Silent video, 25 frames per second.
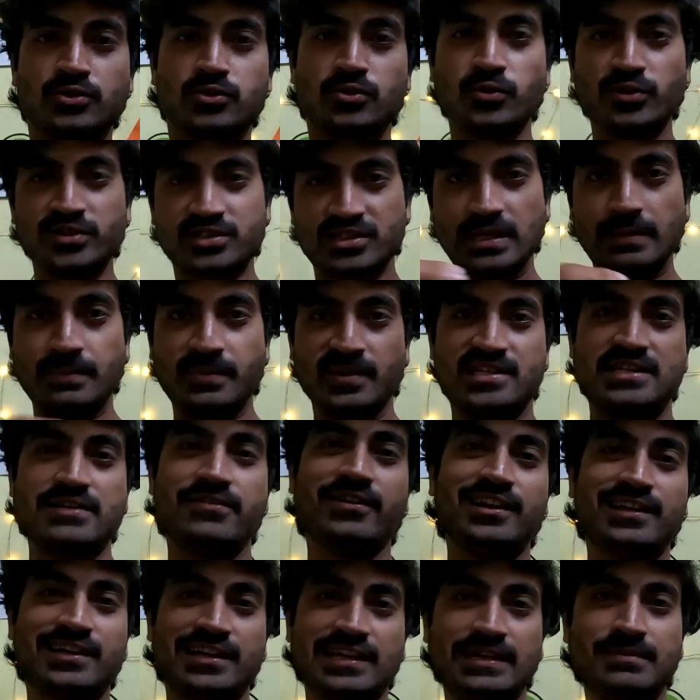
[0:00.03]
तो इसके पीछे
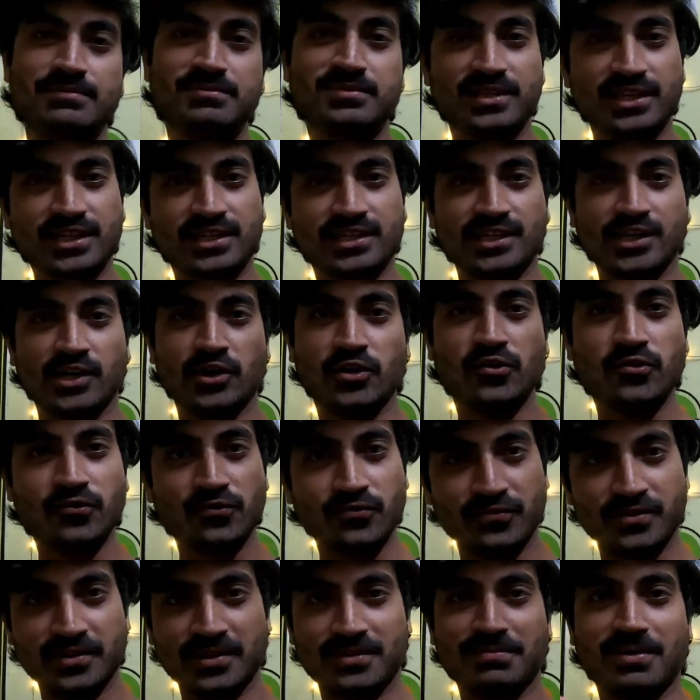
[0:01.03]
वाली क्लिप देख के आओ
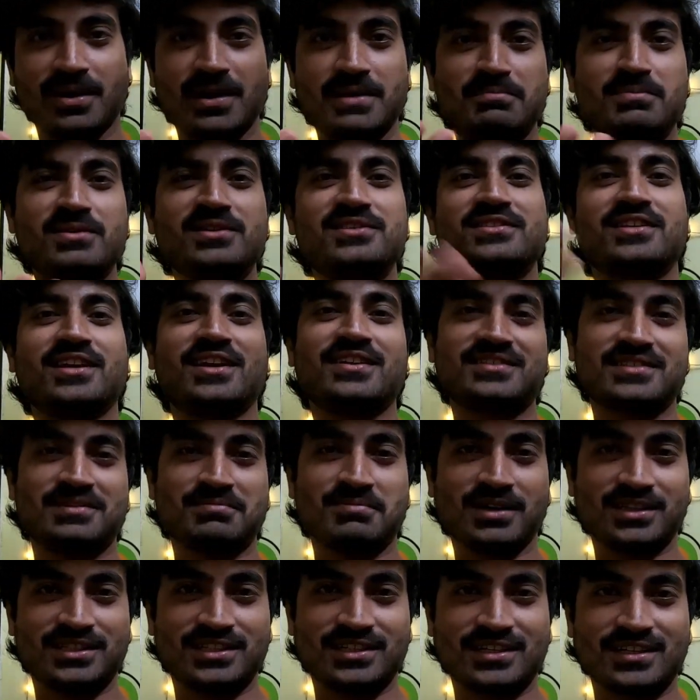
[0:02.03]
फिर भाई विस्तार से
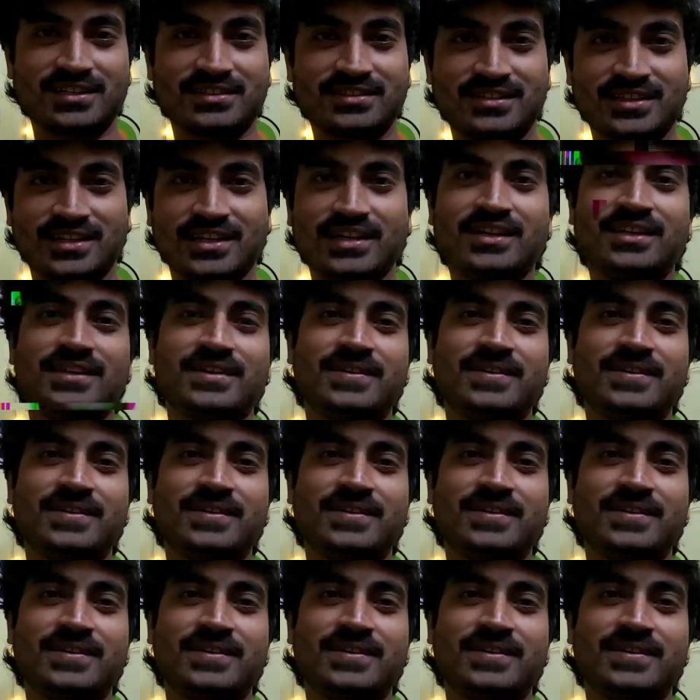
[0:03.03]
बातें करते हैं